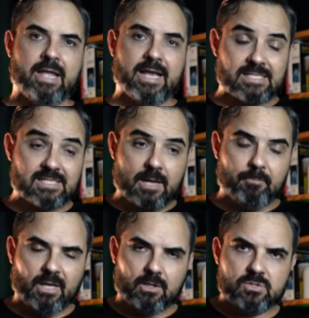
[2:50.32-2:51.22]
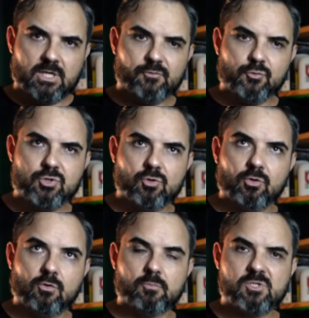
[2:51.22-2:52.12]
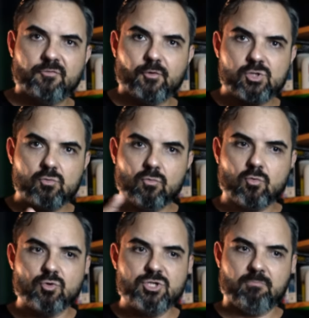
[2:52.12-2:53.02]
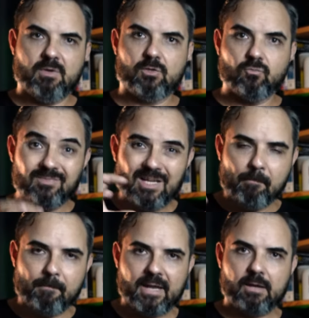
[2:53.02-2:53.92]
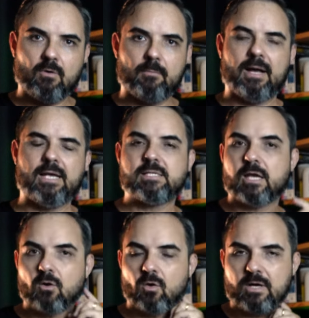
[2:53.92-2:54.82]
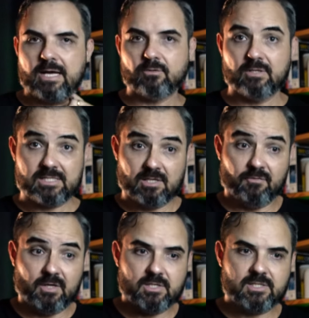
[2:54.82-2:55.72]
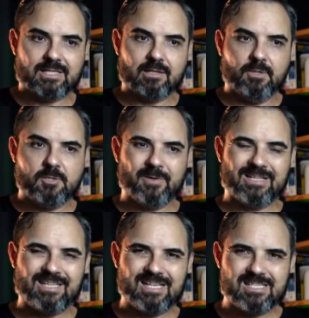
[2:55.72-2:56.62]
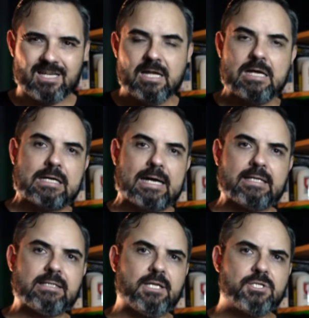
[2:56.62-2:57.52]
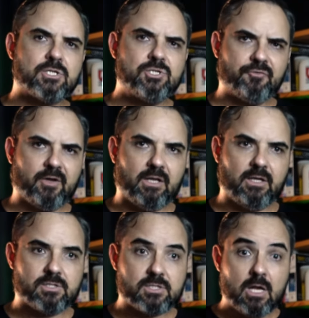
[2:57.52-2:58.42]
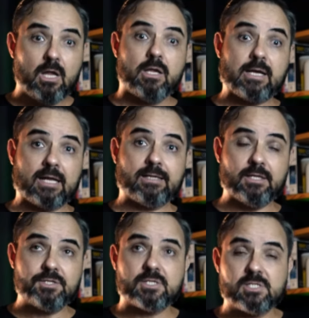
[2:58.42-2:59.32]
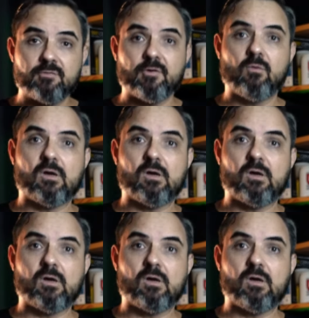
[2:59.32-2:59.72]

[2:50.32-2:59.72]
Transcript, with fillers: Esses terpenos eles funcionam como se fosse um condimento, um tempero a mais que é colocado na cerveja exatamente para trazer características diferentes, características que vão